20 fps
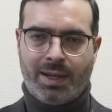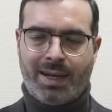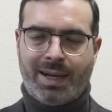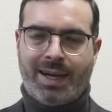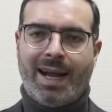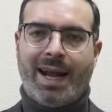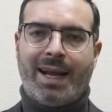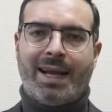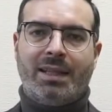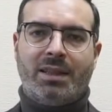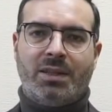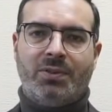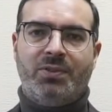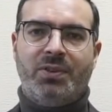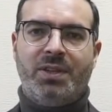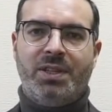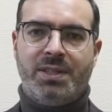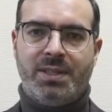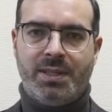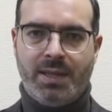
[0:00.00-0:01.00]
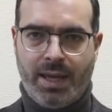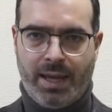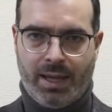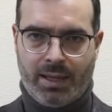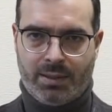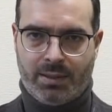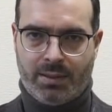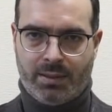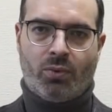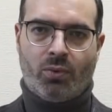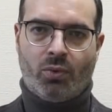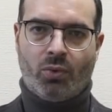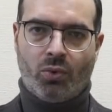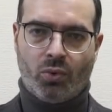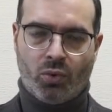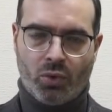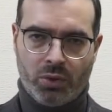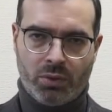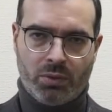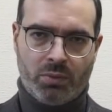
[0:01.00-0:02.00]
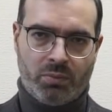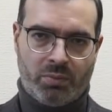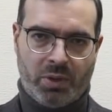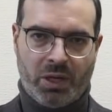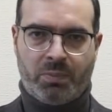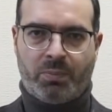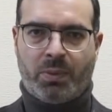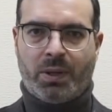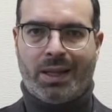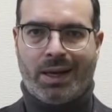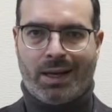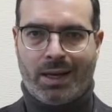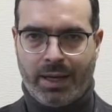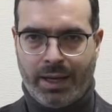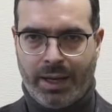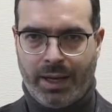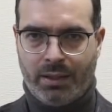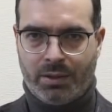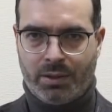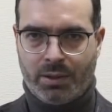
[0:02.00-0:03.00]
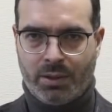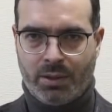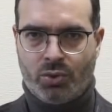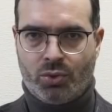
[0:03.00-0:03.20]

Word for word: Как это выясняется? ООН предполагает,